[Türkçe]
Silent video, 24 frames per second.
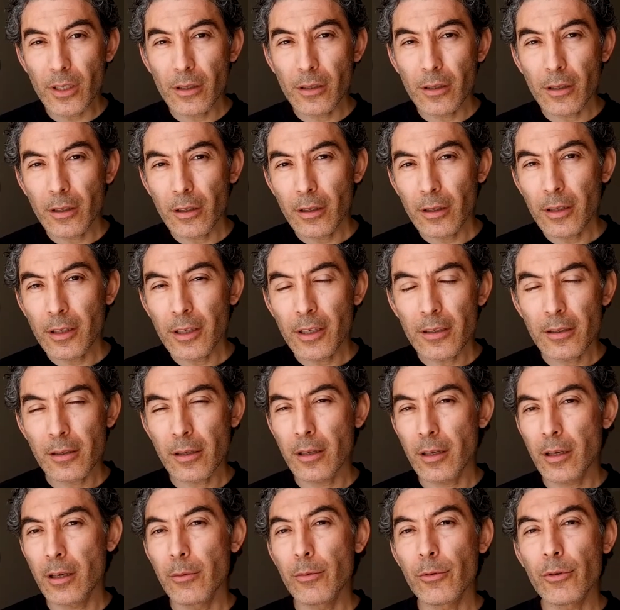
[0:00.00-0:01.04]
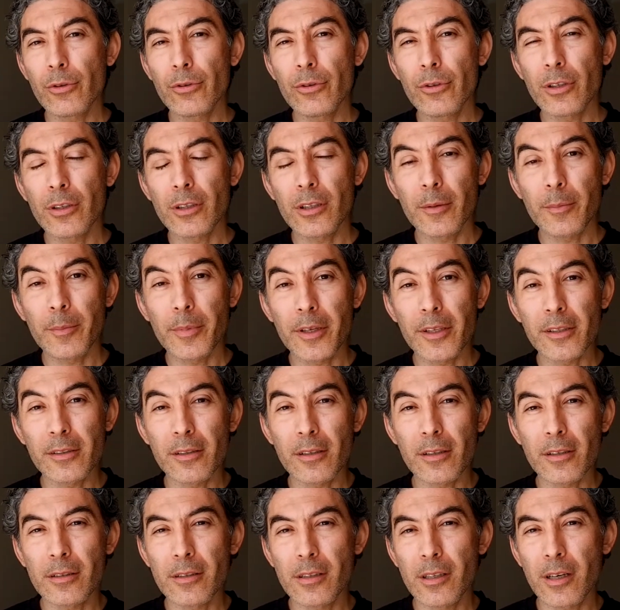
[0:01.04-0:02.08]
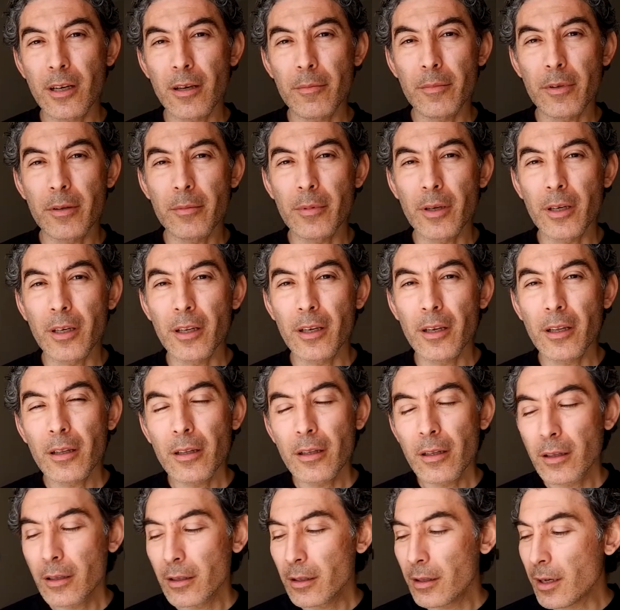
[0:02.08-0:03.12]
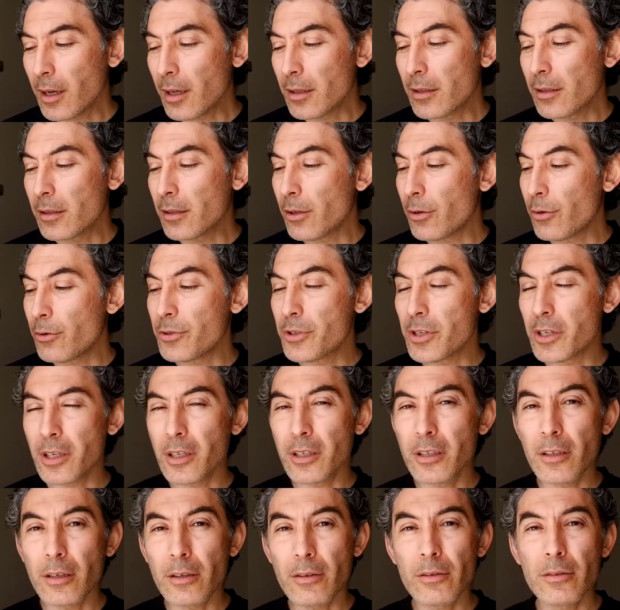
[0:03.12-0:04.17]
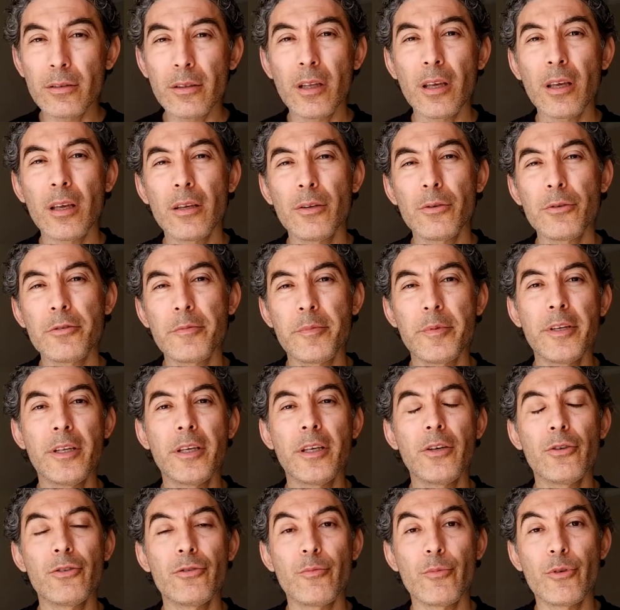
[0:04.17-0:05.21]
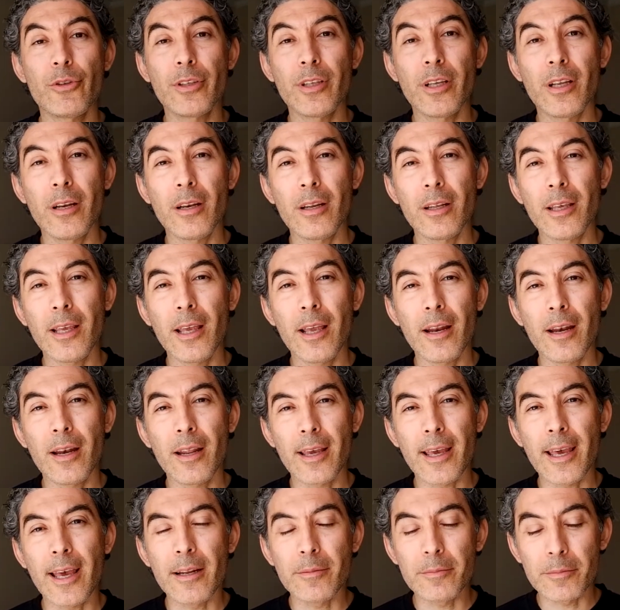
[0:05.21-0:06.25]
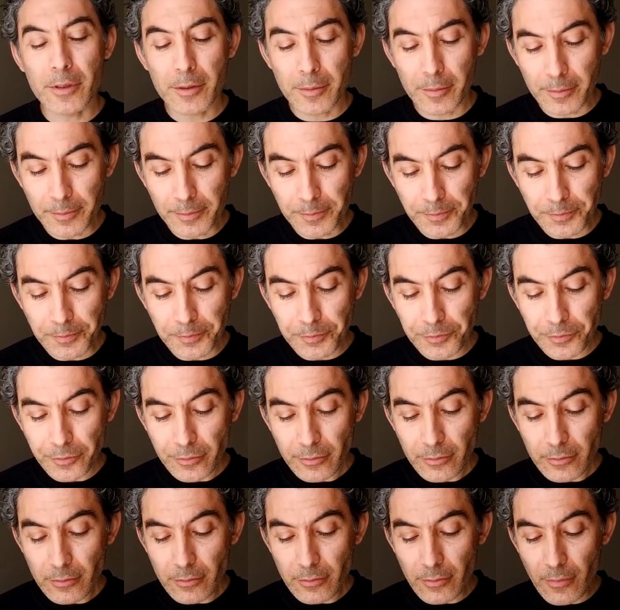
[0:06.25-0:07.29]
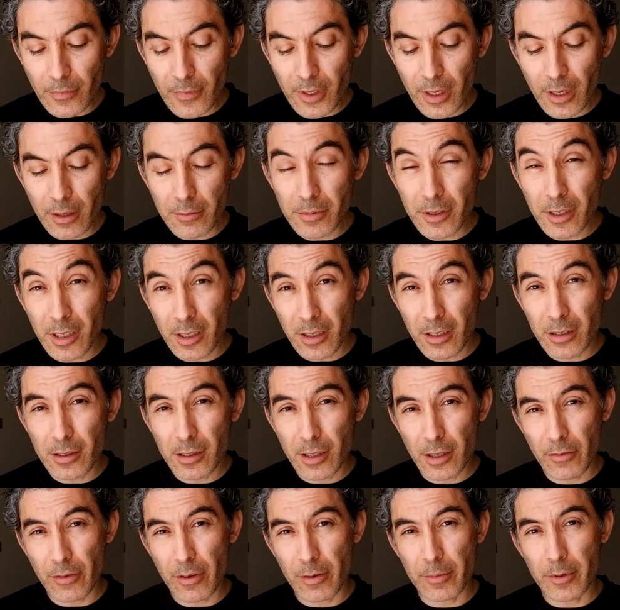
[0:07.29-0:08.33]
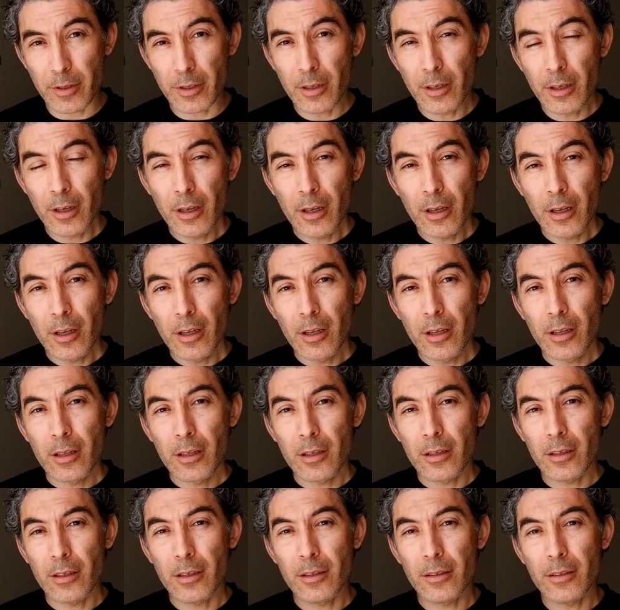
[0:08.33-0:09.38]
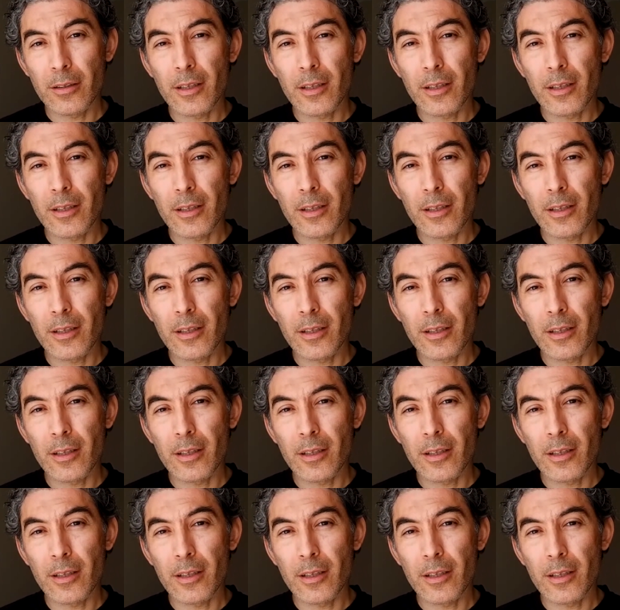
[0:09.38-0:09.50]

e, Nisan 2014'te piyasaya çıkan bir makine. Kendinden önceki Nikon D3200 modelinin yerine gelmiş. giriş seviye bir e,